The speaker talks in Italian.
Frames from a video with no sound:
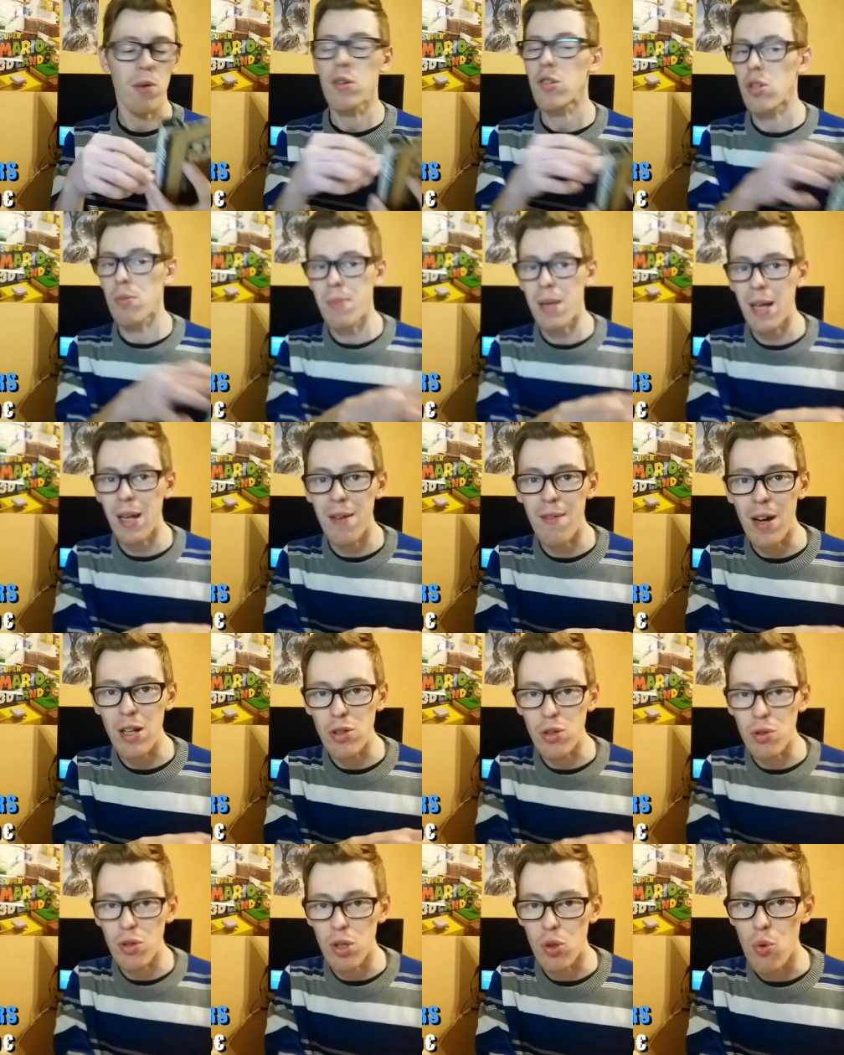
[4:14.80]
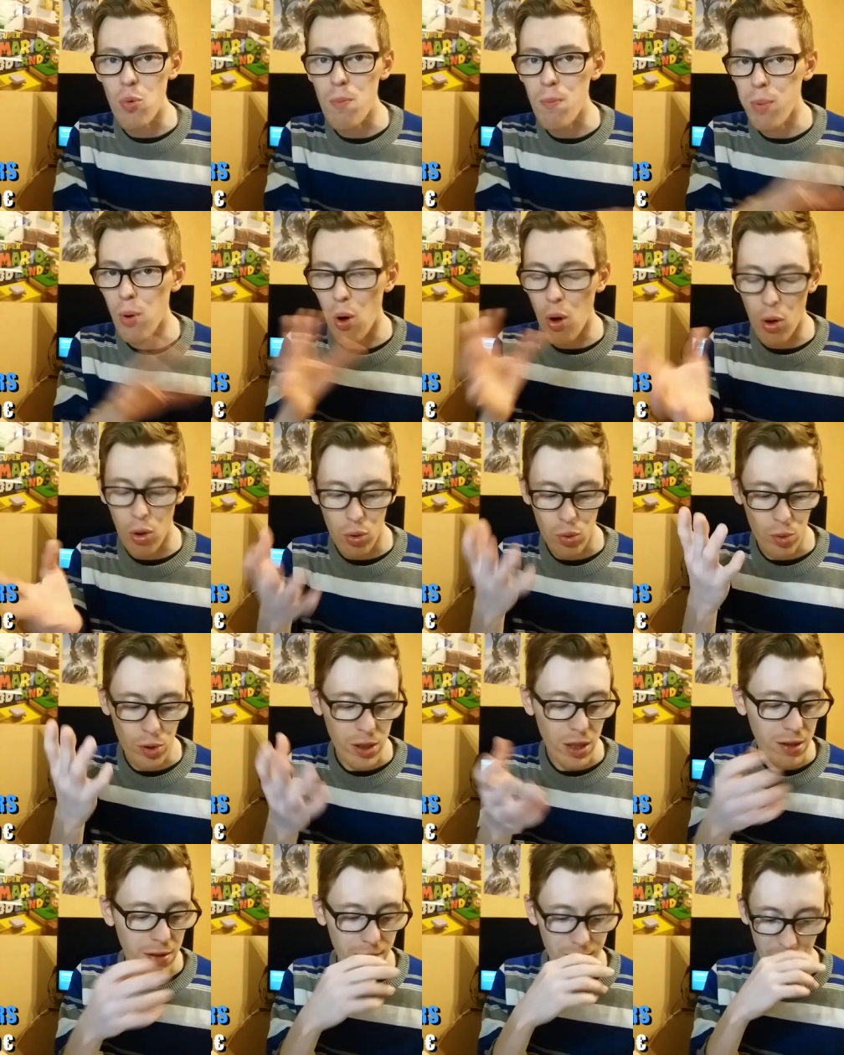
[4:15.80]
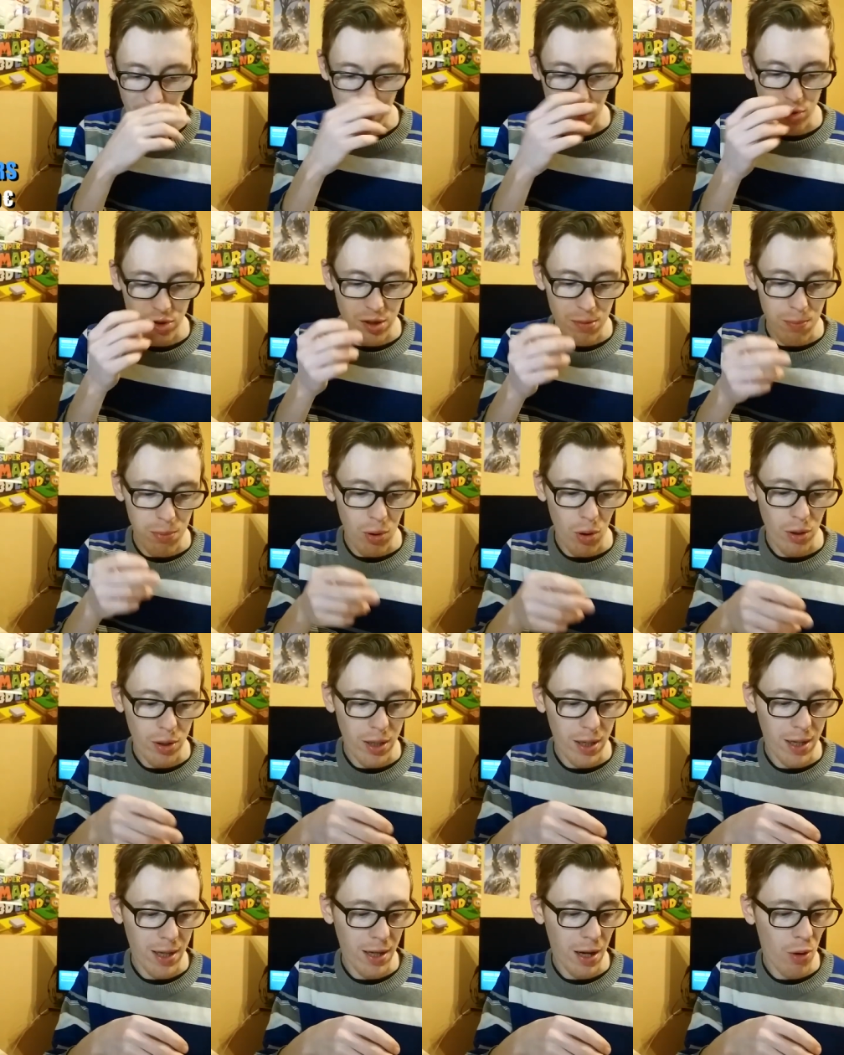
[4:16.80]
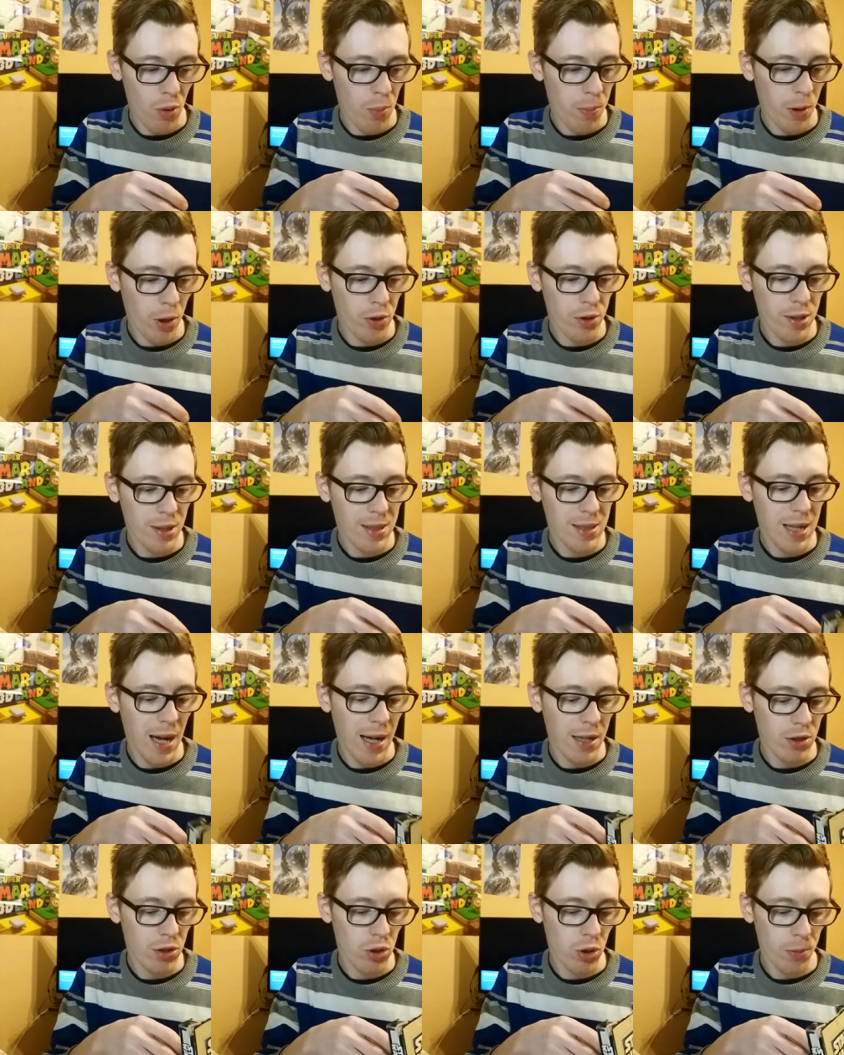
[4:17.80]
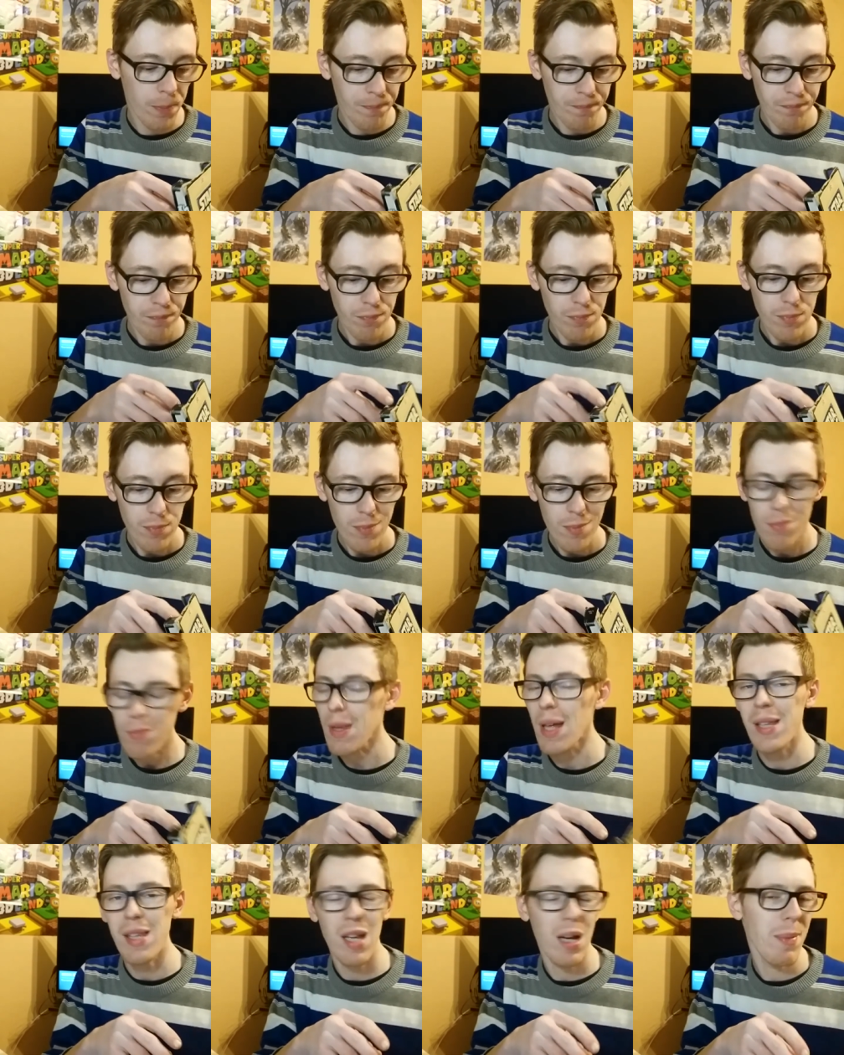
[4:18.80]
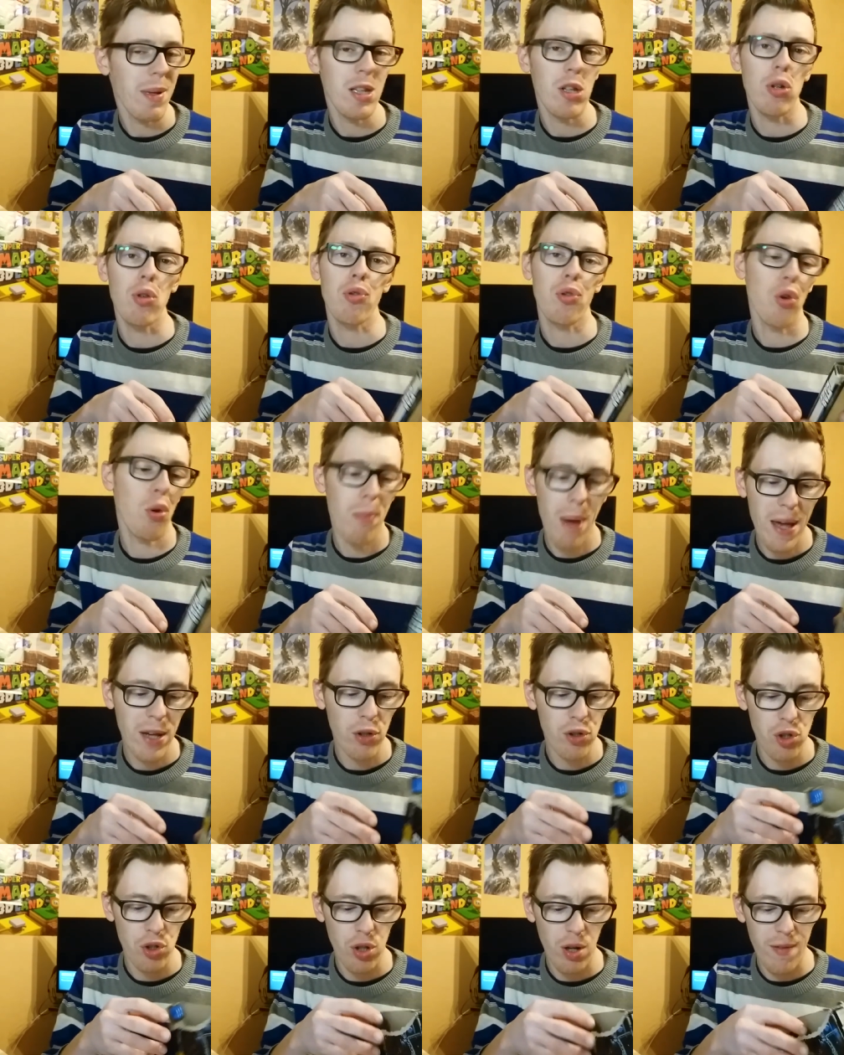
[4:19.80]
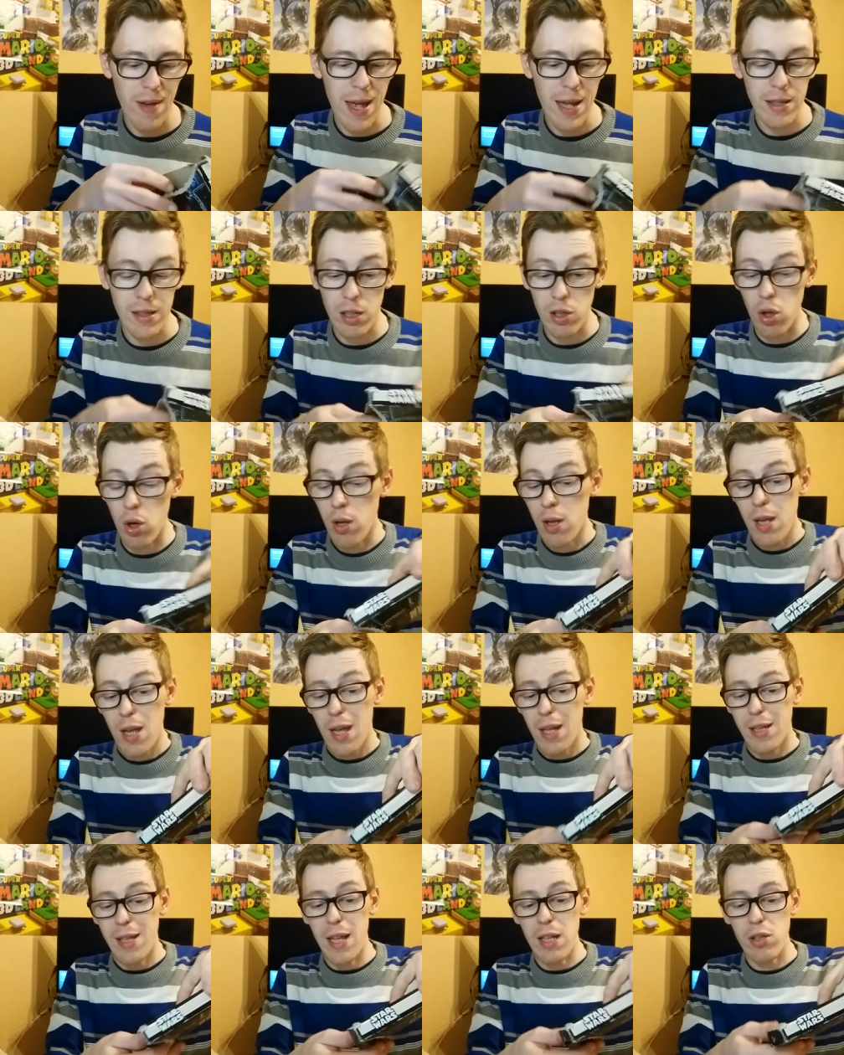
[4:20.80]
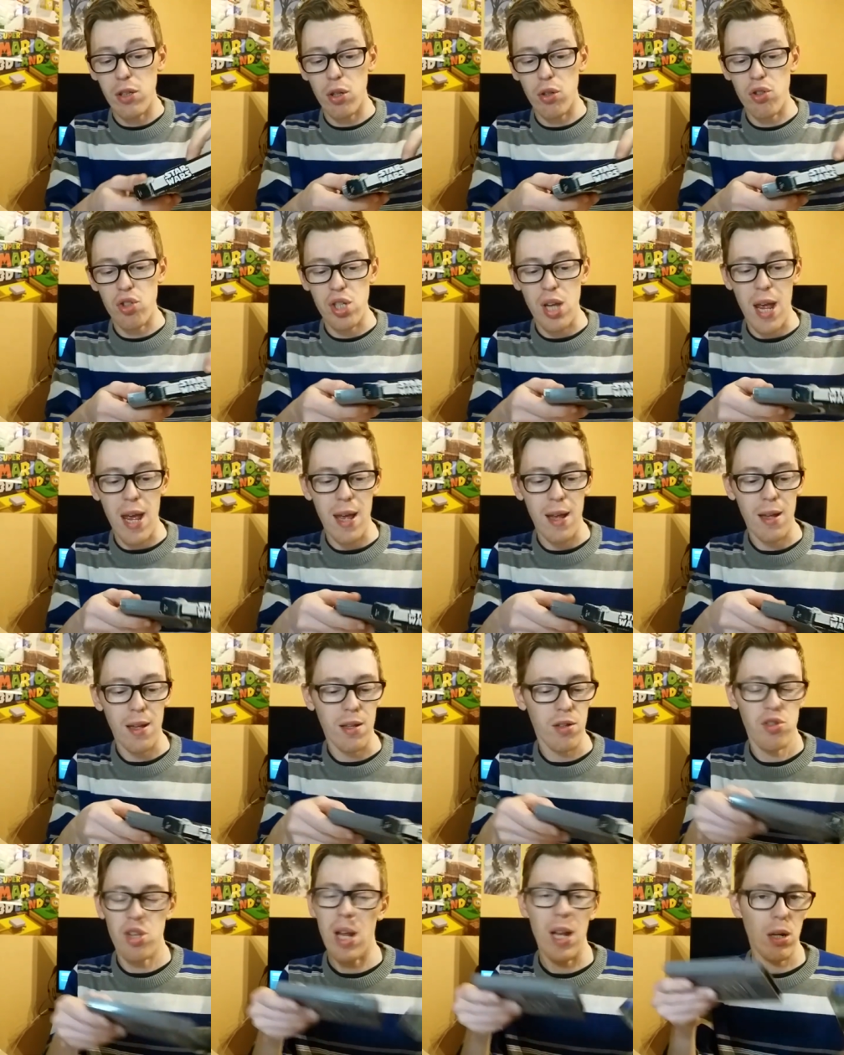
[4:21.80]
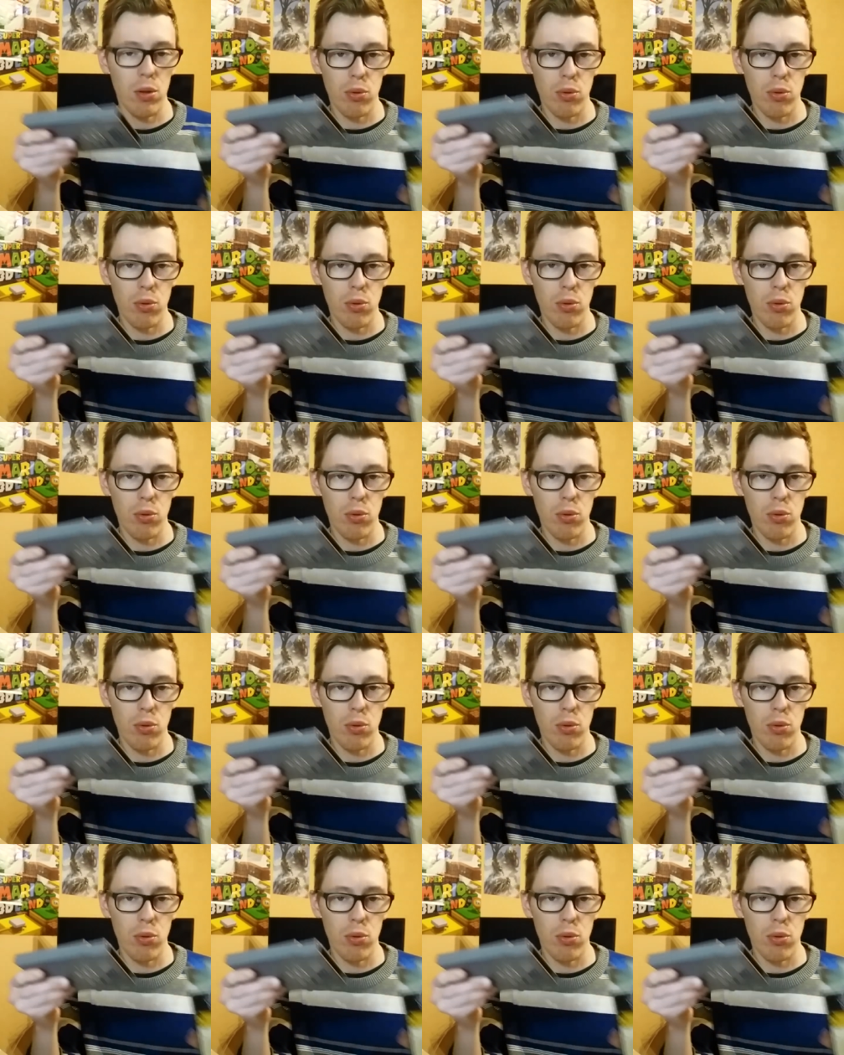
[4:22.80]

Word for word: questo mi è arrivato in un blocco, uno dei famosi blocchi che recupero ogni tanto, chiaramente non sono mai riuscito a venderlo. Dentro c'è, c'è la